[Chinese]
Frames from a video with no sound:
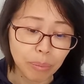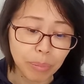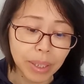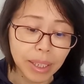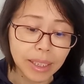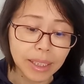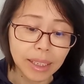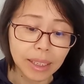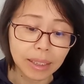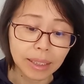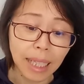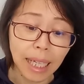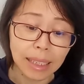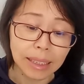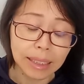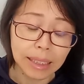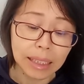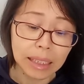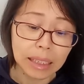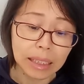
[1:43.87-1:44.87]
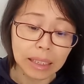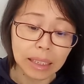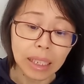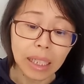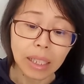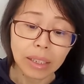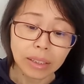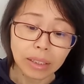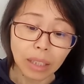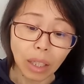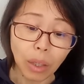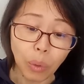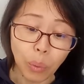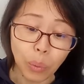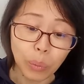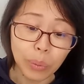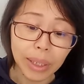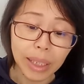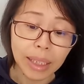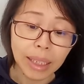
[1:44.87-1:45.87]
毕竟，他心里将
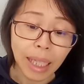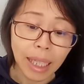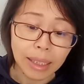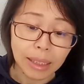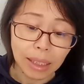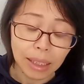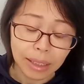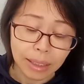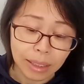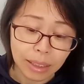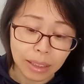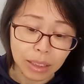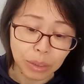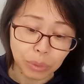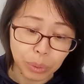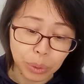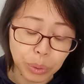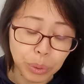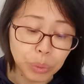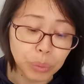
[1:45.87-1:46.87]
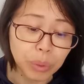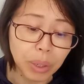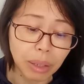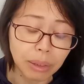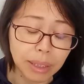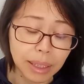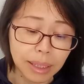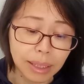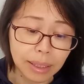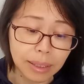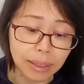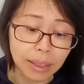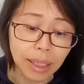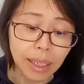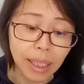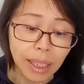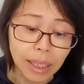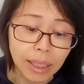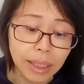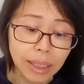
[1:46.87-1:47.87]
红林看成了自己最重要的人，
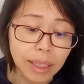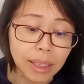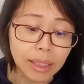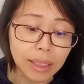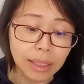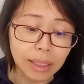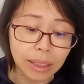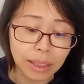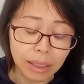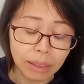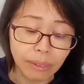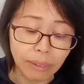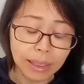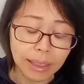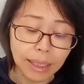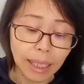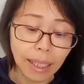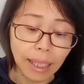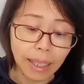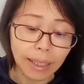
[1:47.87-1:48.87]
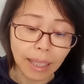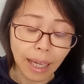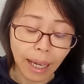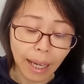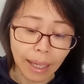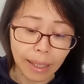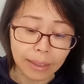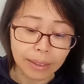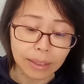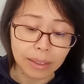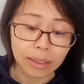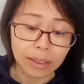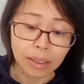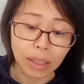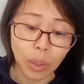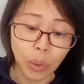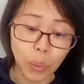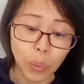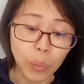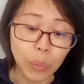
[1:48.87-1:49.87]
甚至希望将来的孩子
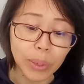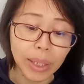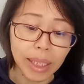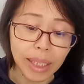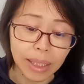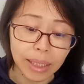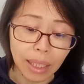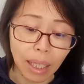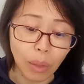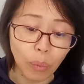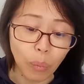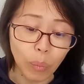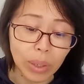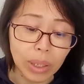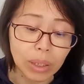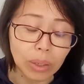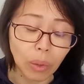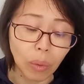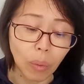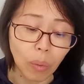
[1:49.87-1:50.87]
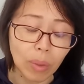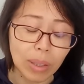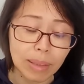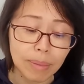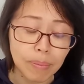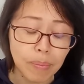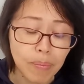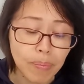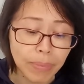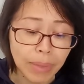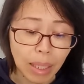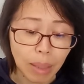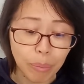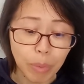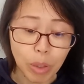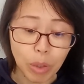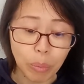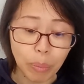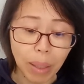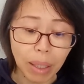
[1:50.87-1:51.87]
像红林一样温柔。
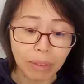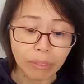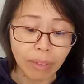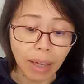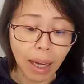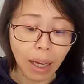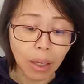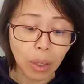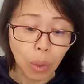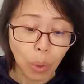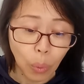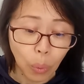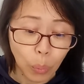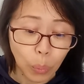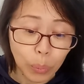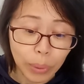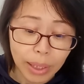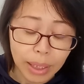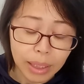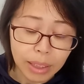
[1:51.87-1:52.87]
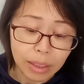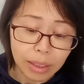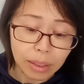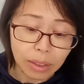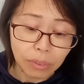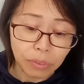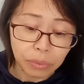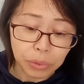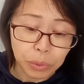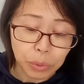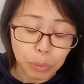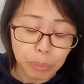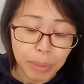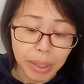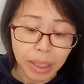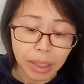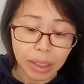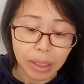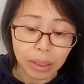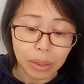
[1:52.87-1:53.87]
没有办法。红林只能服从
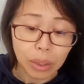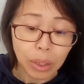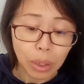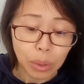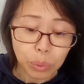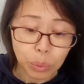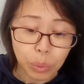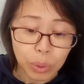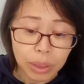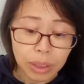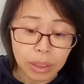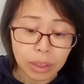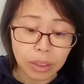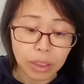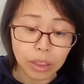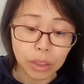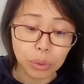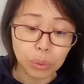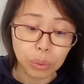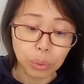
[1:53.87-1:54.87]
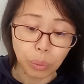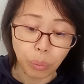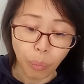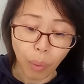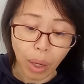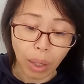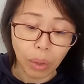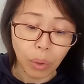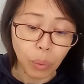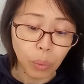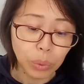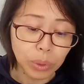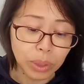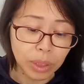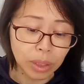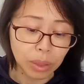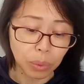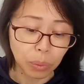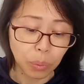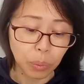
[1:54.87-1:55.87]
命令，多次进入王后
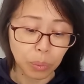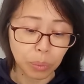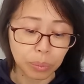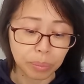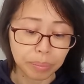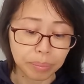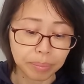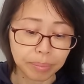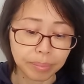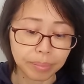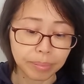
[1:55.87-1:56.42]
寝宫。